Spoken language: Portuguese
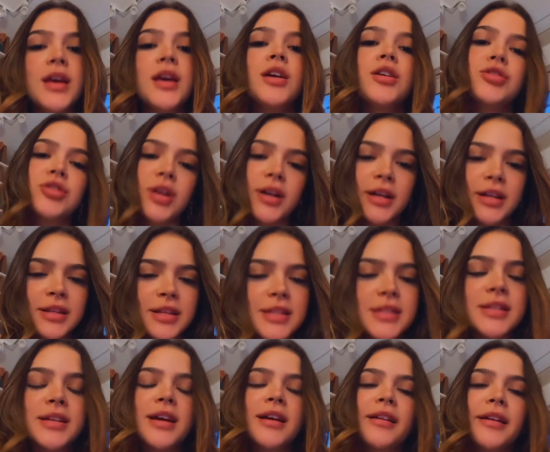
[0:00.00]
Já
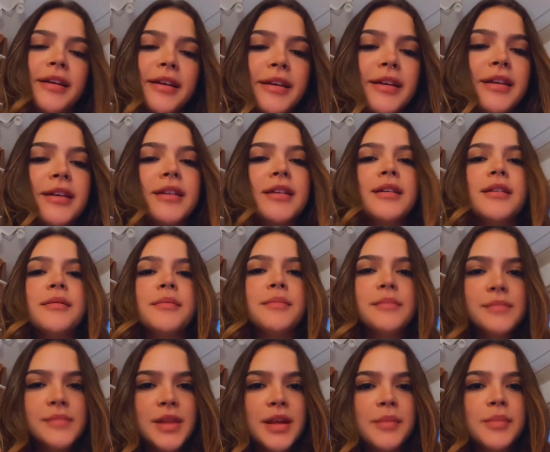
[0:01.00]
agradeci ela aqui,
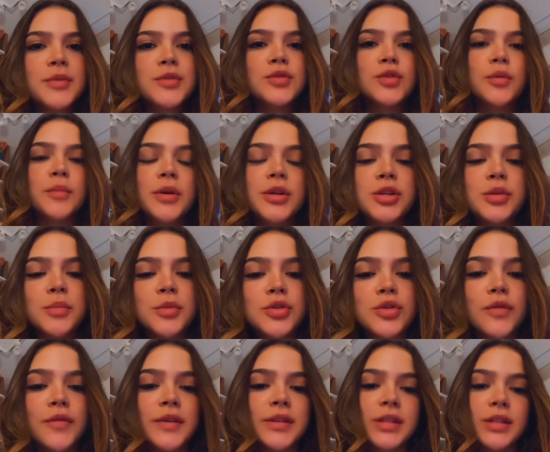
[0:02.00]
né, pessoalmente, mas
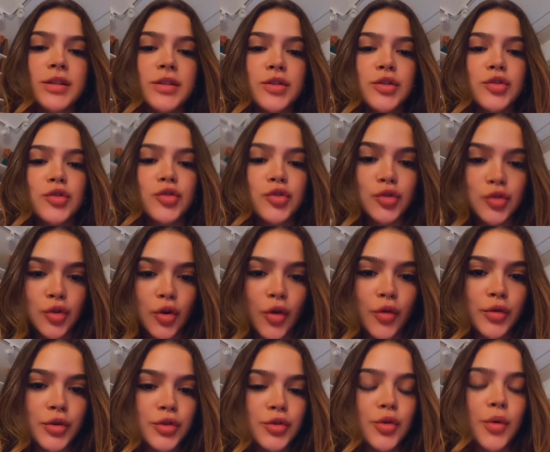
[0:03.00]
tô fazendo esses
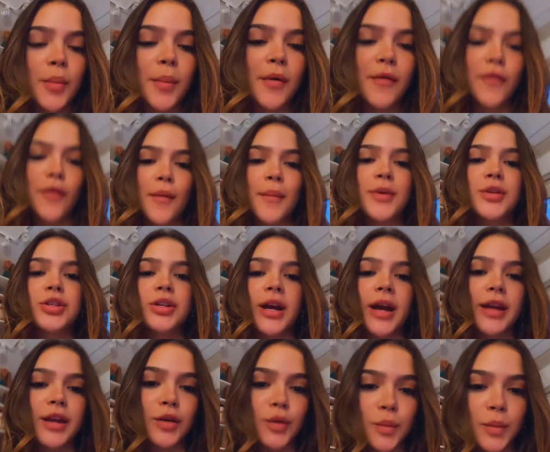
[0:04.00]
stories como uma forma de
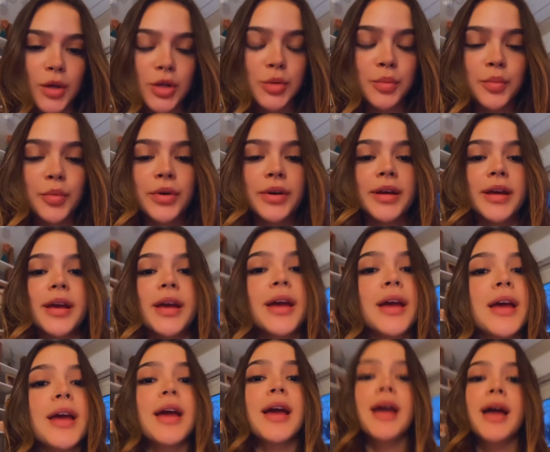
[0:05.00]
carinho mesmo, porque
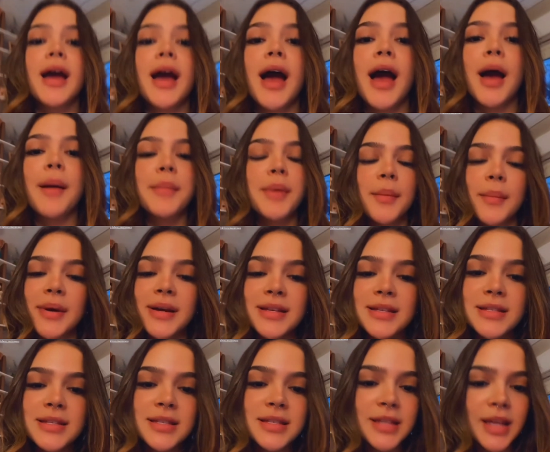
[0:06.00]
a minha mãe
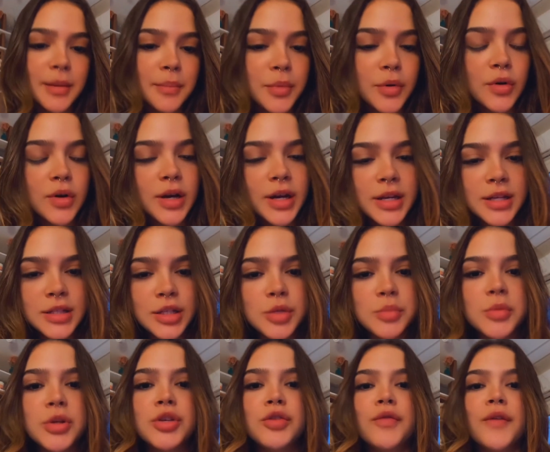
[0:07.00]
sempre organiza as
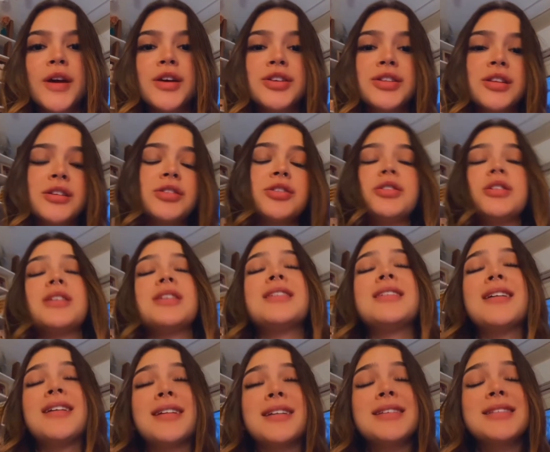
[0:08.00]
minhas festas
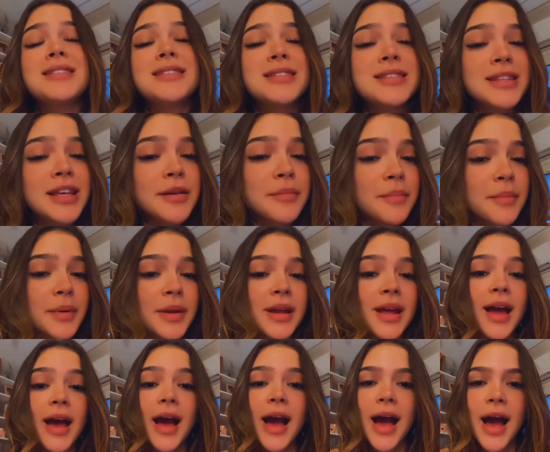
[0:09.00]
e ela
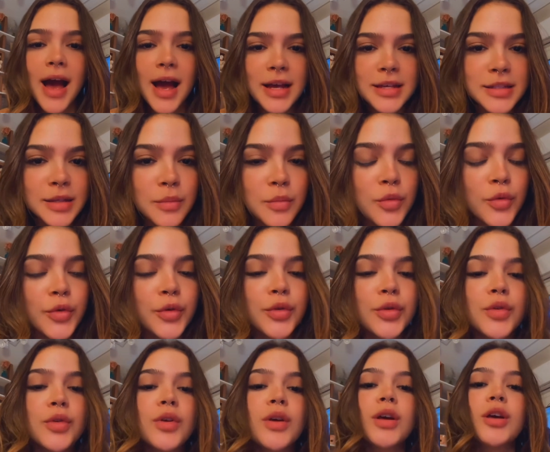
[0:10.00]
sempre arrasa
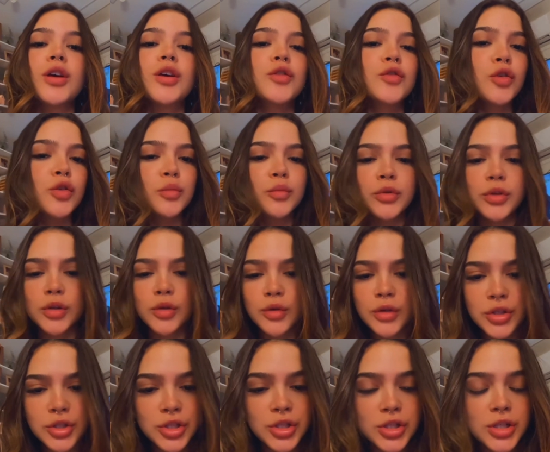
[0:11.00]
muito. Todo mundo
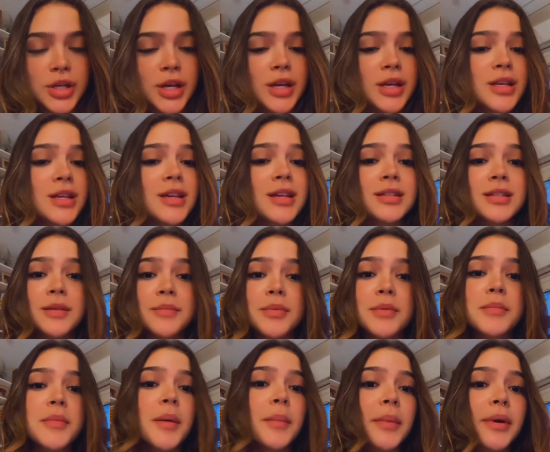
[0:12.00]
elogia e é sempre
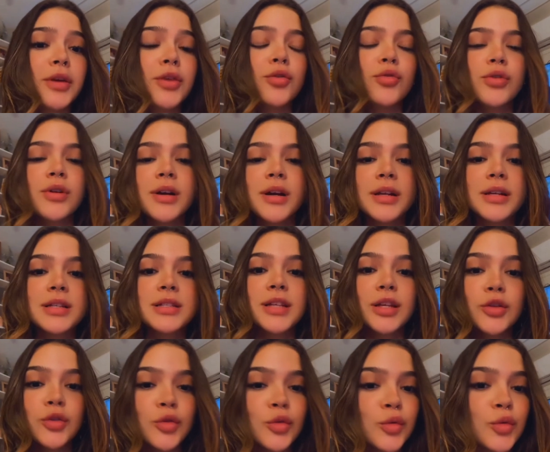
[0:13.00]
minha mãe que organiza
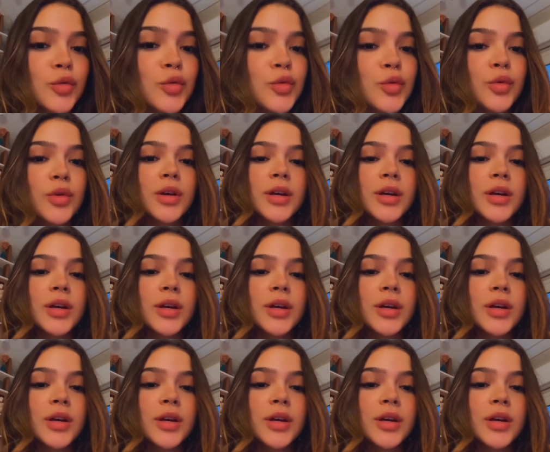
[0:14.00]
tudo.